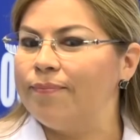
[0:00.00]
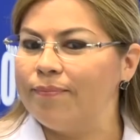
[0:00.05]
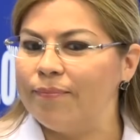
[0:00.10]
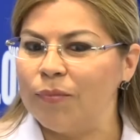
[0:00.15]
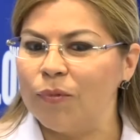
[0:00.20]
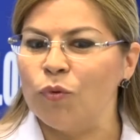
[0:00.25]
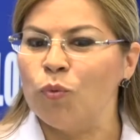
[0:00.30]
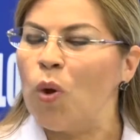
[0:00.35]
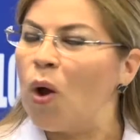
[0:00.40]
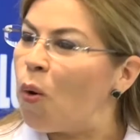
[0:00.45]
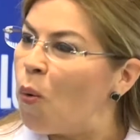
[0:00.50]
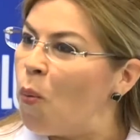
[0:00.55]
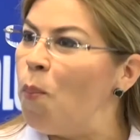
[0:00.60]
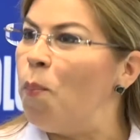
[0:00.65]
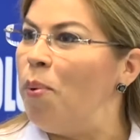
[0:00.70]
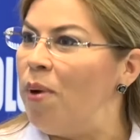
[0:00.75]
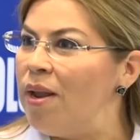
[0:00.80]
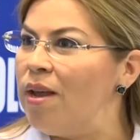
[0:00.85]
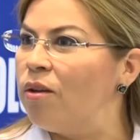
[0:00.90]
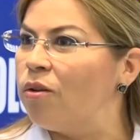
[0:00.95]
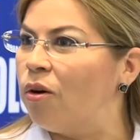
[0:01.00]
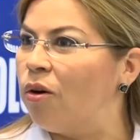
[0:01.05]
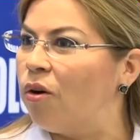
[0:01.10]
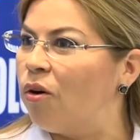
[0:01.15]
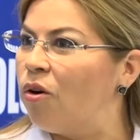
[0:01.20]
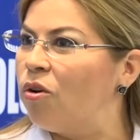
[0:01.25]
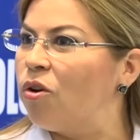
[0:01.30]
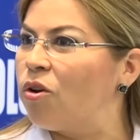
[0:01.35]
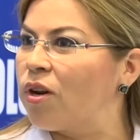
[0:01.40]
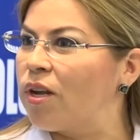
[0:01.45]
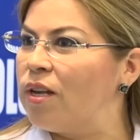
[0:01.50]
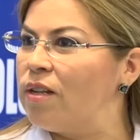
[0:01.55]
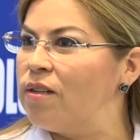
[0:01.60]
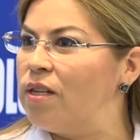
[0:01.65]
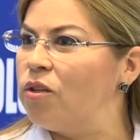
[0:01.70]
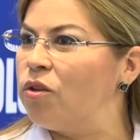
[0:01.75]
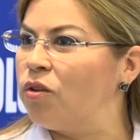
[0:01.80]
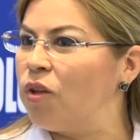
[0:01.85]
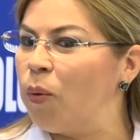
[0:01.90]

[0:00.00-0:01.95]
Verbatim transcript: No ha cumplido con los requisitos.